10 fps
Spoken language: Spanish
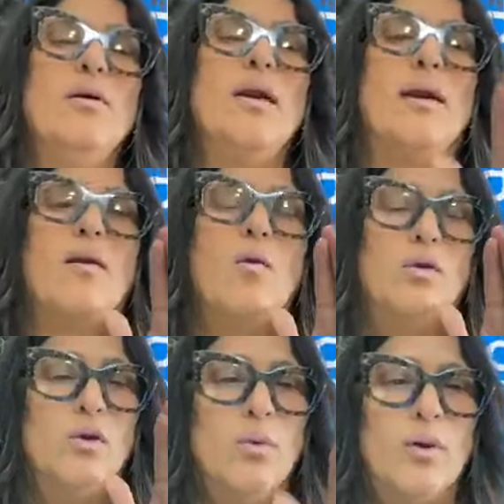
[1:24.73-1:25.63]
que
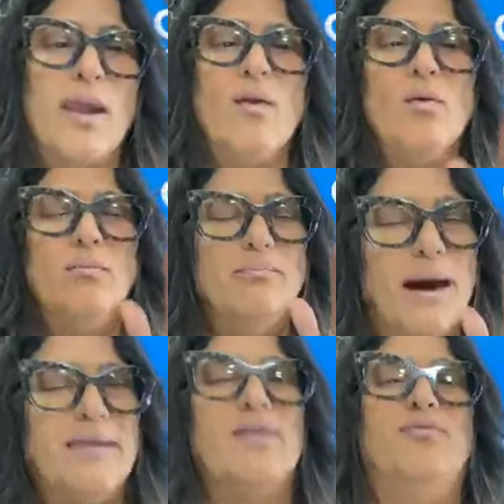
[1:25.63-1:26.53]
corroboré con
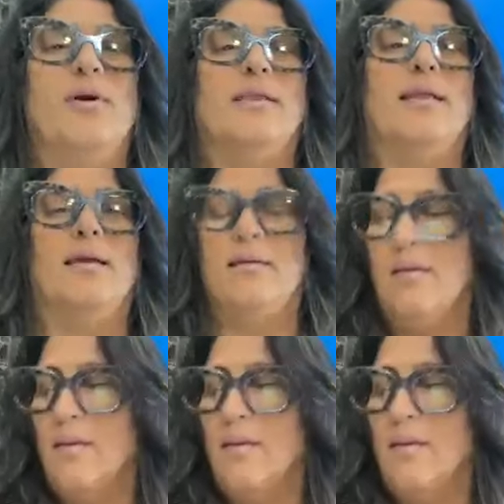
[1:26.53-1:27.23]
varias fuentes